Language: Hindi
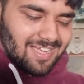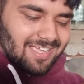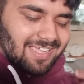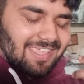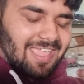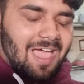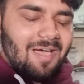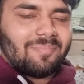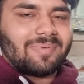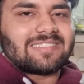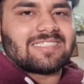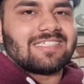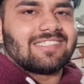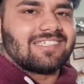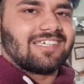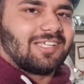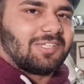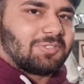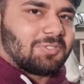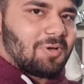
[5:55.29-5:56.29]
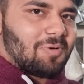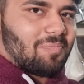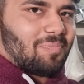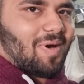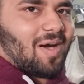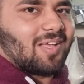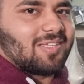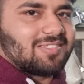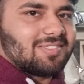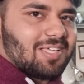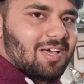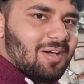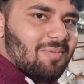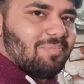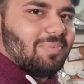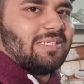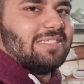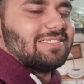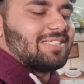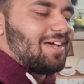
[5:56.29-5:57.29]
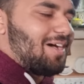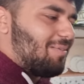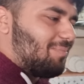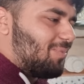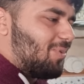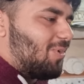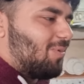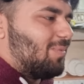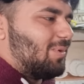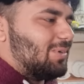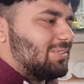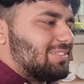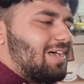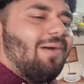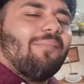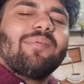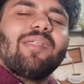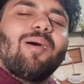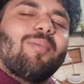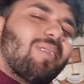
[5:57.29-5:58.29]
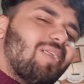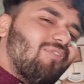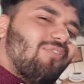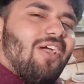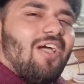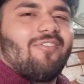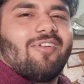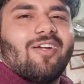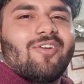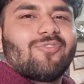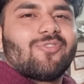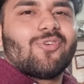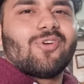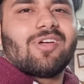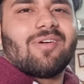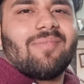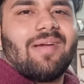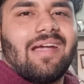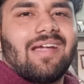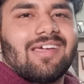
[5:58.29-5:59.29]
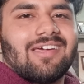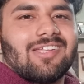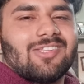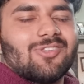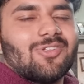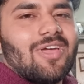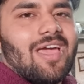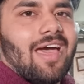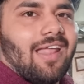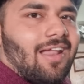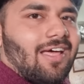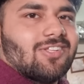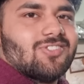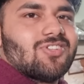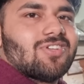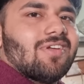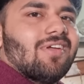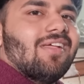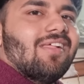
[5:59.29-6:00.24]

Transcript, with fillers: क्या पसंद करते हो पास्ता पिज़्ज़ा मोमोज अपना अपना फेवरेट फूड कमेंट कर दो यार आज